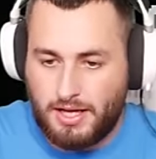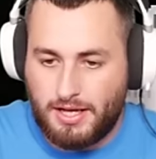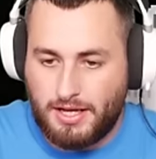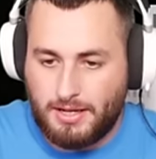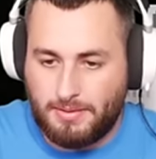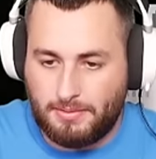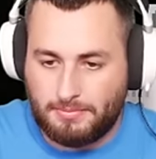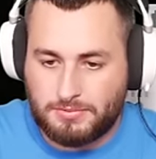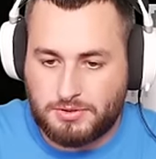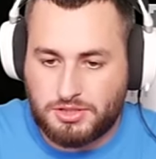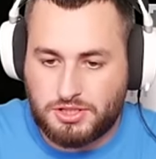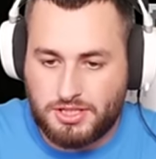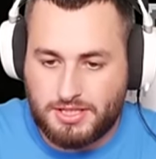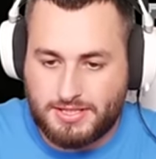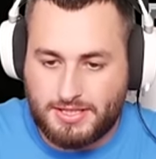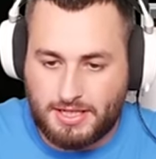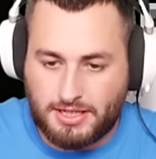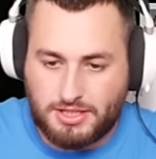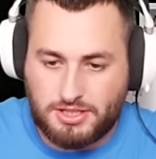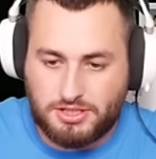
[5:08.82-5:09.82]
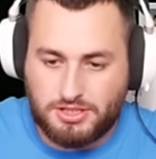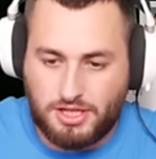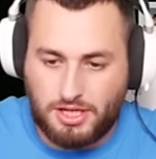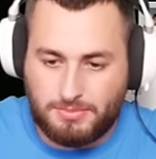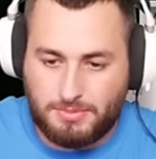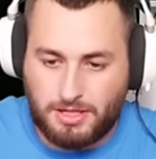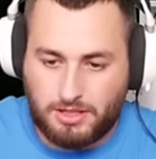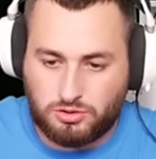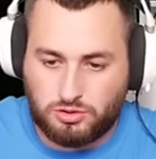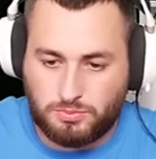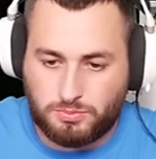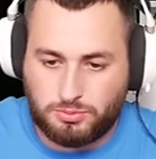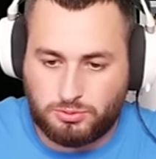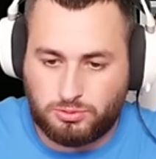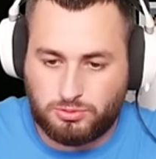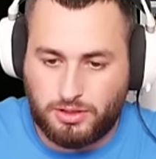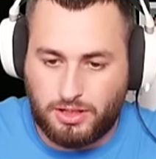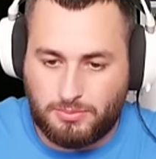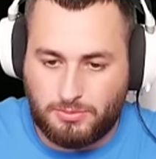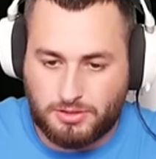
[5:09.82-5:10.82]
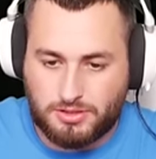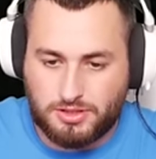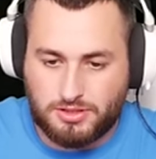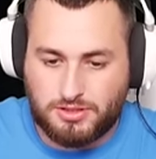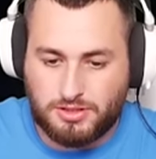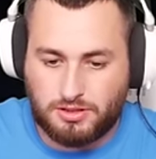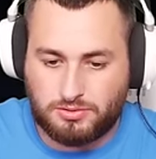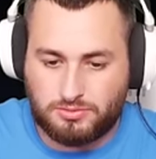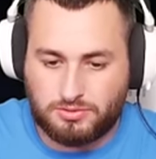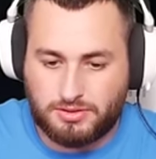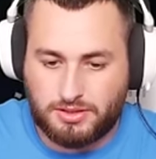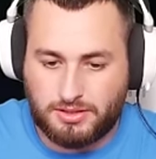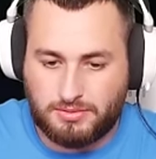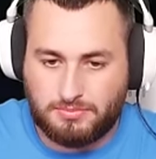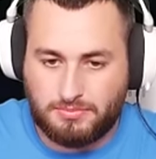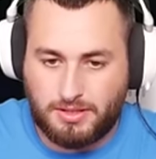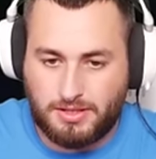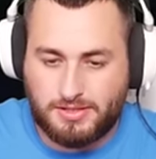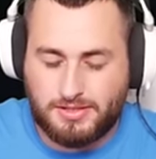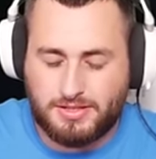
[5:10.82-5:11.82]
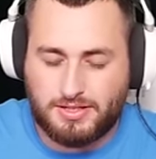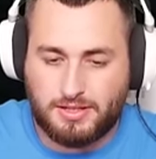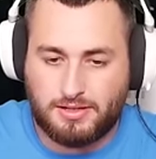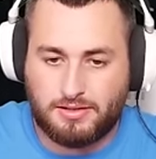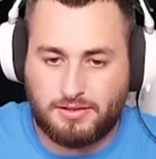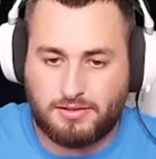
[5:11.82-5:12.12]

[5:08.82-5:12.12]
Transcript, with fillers: Ej, ja mam 300 ki ziemi, ja dobuduję może, co? Tutaj miejsce.